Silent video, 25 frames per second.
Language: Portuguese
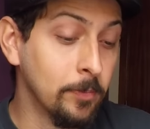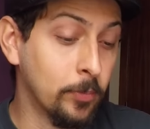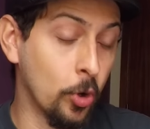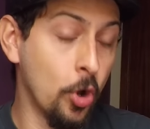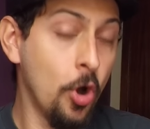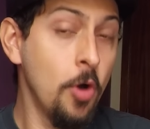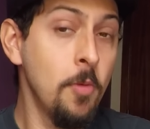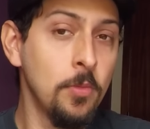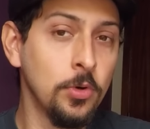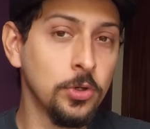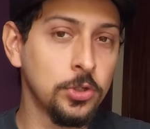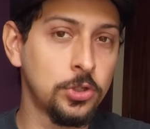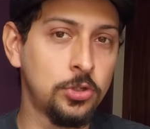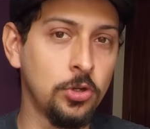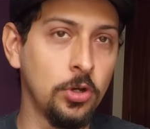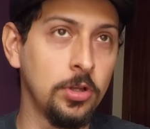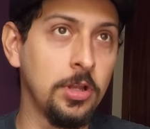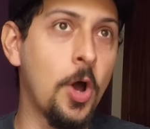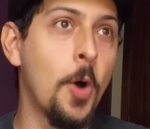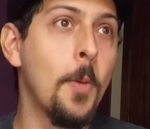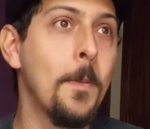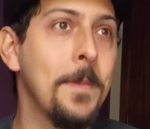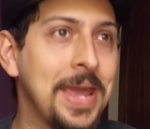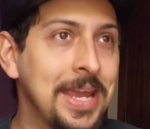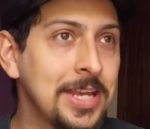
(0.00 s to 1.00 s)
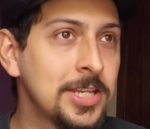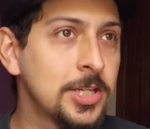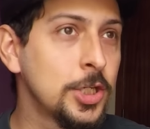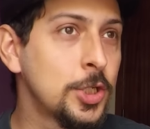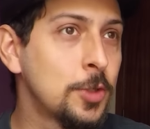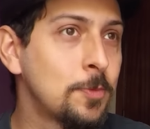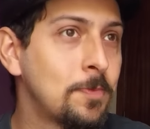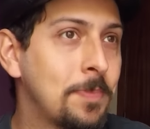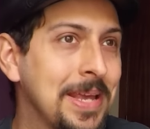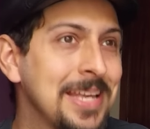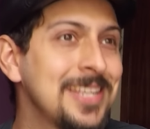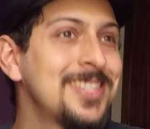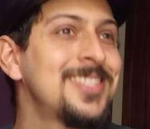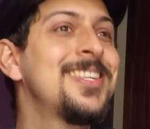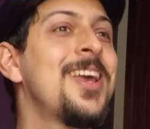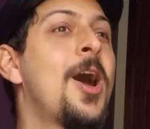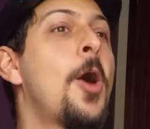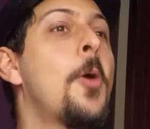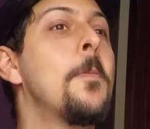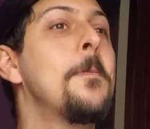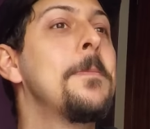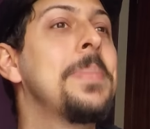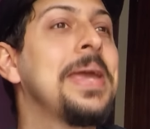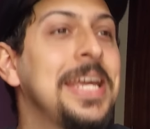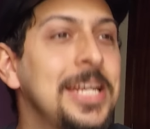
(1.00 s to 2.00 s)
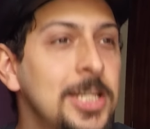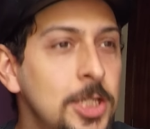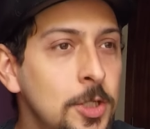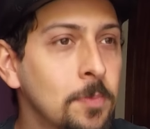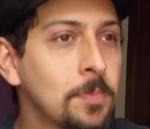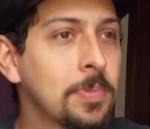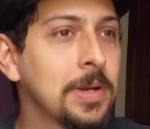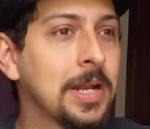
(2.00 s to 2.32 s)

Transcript: promocionalmente, especialmente